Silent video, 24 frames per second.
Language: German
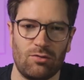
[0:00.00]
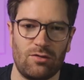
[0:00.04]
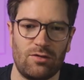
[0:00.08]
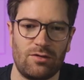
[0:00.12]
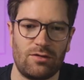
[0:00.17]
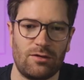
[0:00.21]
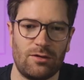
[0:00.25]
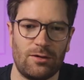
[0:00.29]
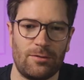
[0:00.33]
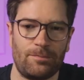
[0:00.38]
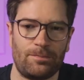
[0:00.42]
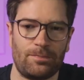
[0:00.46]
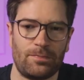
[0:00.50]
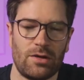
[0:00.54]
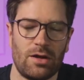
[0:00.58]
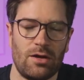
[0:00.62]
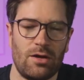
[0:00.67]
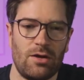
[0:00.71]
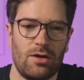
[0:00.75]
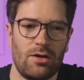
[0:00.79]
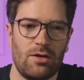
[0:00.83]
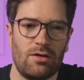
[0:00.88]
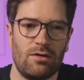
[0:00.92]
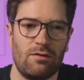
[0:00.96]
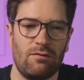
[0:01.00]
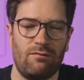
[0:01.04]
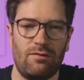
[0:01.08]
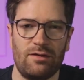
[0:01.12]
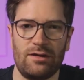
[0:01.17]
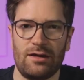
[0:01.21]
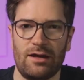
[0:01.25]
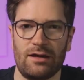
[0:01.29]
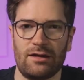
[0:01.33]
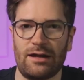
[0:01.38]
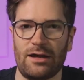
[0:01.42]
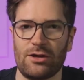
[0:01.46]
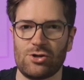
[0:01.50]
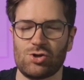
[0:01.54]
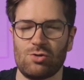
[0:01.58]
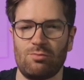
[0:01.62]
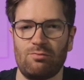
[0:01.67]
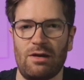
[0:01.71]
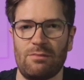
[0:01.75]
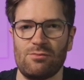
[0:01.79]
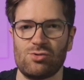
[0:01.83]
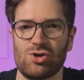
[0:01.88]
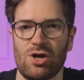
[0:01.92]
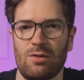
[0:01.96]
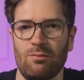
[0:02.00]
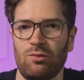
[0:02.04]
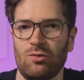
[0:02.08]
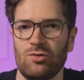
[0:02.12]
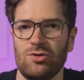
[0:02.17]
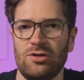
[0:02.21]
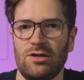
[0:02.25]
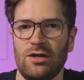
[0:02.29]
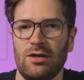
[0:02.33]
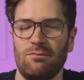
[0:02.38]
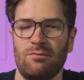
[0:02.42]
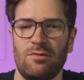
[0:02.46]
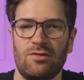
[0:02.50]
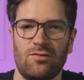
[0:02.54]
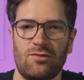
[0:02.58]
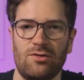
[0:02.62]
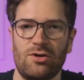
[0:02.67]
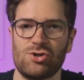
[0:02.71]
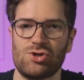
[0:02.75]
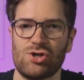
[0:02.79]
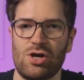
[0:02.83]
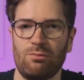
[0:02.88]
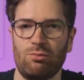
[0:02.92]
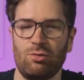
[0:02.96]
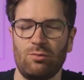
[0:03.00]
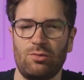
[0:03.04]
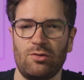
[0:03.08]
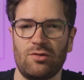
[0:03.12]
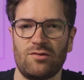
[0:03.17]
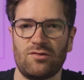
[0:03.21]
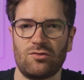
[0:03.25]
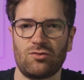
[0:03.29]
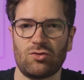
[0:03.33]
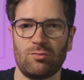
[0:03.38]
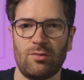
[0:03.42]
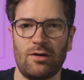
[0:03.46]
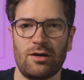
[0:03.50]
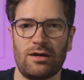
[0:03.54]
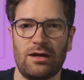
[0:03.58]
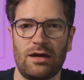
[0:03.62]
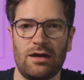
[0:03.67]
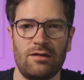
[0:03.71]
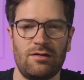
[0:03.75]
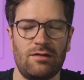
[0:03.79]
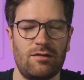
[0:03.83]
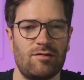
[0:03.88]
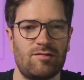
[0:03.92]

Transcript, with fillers: Und ähm, wenn ihr dann gleich schon beim Shampoonieren mit so einer Shampoobürste drüber geht,